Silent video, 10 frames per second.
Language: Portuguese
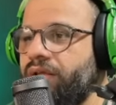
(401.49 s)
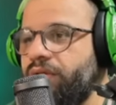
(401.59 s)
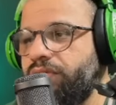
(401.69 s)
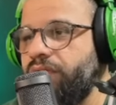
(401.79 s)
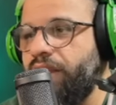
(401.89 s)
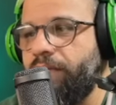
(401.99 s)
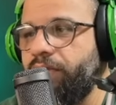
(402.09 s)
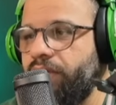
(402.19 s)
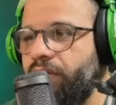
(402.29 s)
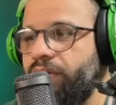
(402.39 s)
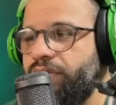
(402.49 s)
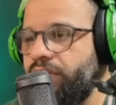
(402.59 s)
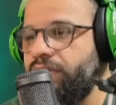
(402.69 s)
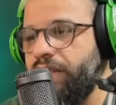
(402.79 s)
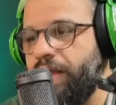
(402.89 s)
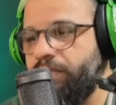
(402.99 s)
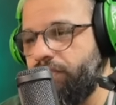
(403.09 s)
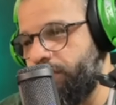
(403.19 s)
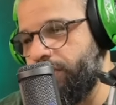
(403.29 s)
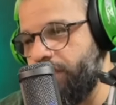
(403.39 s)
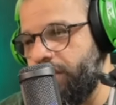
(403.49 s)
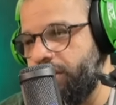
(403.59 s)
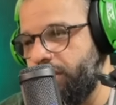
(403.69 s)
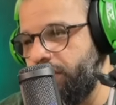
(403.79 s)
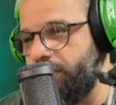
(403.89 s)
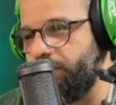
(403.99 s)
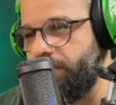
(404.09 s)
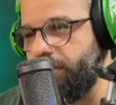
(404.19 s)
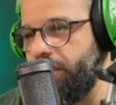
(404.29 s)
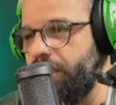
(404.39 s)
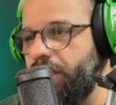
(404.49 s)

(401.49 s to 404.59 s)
Eu não sei nem porquê. O Diniz ele é muito protegido da mídia.